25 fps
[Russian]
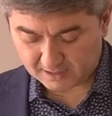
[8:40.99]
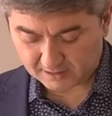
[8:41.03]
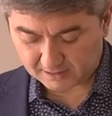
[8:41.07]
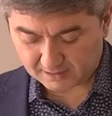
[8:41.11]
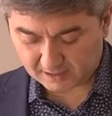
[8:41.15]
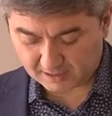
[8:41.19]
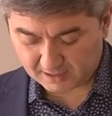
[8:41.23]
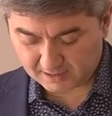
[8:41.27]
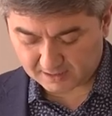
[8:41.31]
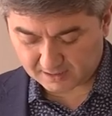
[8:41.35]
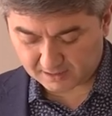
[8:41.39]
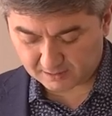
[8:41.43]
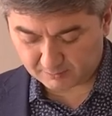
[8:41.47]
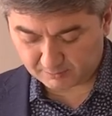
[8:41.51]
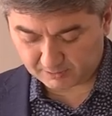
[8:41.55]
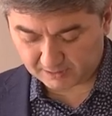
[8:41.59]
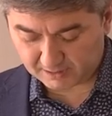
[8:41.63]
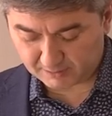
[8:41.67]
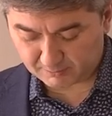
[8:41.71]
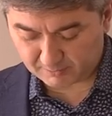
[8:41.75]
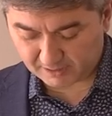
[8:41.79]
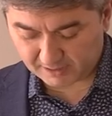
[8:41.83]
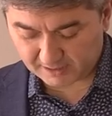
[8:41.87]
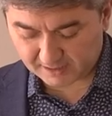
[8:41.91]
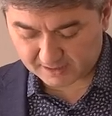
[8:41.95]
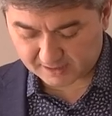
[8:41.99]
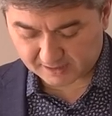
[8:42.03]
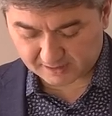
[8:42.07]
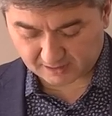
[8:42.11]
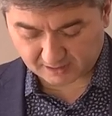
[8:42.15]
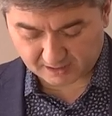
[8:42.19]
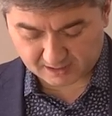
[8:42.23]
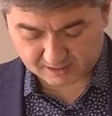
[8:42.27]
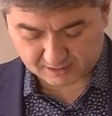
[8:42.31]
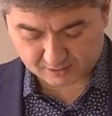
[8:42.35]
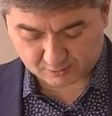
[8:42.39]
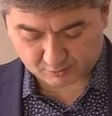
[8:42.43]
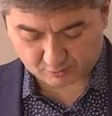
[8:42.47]
Танцы были моей
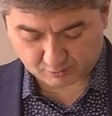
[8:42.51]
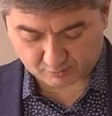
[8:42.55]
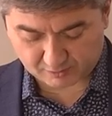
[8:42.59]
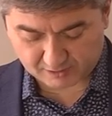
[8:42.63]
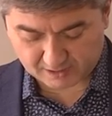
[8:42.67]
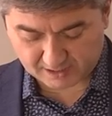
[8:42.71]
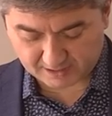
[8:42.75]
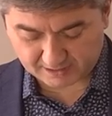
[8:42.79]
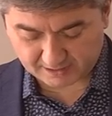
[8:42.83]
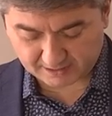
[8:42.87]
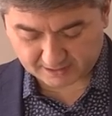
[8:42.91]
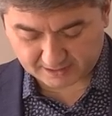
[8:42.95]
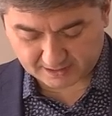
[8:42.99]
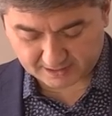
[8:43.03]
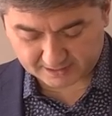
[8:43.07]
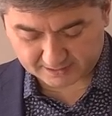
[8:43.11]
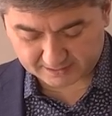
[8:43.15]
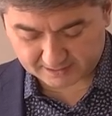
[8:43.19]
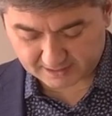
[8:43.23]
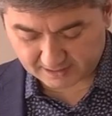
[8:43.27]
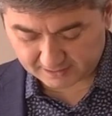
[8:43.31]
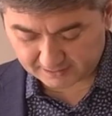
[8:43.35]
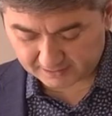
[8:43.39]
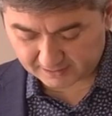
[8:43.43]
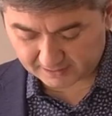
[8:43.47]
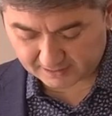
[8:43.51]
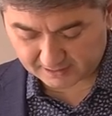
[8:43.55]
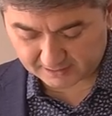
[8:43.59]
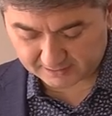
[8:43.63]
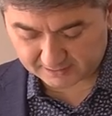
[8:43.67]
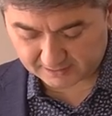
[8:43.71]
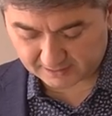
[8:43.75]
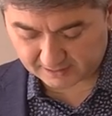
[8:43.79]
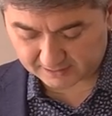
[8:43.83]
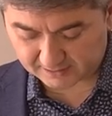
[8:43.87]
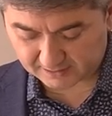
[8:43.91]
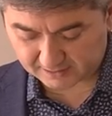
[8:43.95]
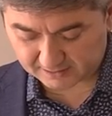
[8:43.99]
страстью. Я никогда не
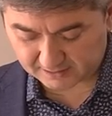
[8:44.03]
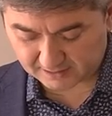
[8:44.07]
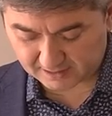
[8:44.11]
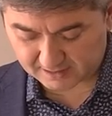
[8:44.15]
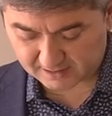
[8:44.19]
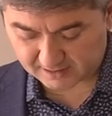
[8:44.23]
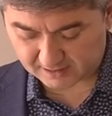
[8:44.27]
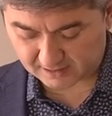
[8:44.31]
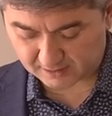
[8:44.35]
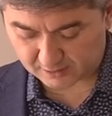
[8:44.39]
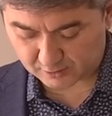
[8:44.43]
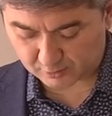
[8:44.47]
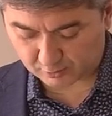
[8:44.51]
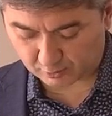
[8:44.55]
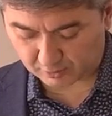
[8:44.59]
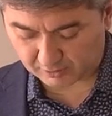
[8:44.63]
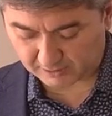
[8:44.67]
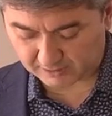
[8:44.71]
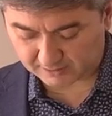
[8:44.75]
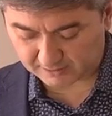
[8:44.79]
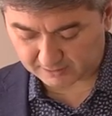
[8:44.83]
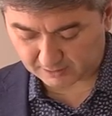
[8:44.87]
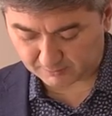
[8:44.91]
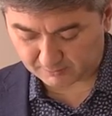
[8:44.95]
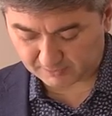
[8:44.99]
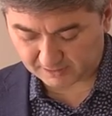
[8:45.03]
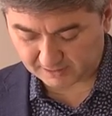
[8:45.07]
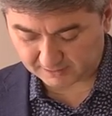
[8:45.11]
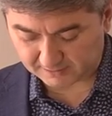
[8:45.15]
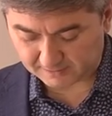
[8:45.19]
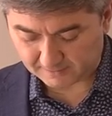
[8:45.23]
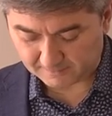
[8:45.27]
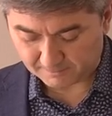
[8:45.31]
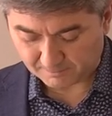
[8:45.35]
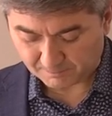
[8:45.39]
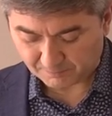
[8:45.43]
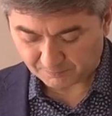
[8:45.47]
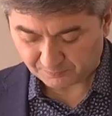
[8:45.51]
ходила на танцы, столько там лет.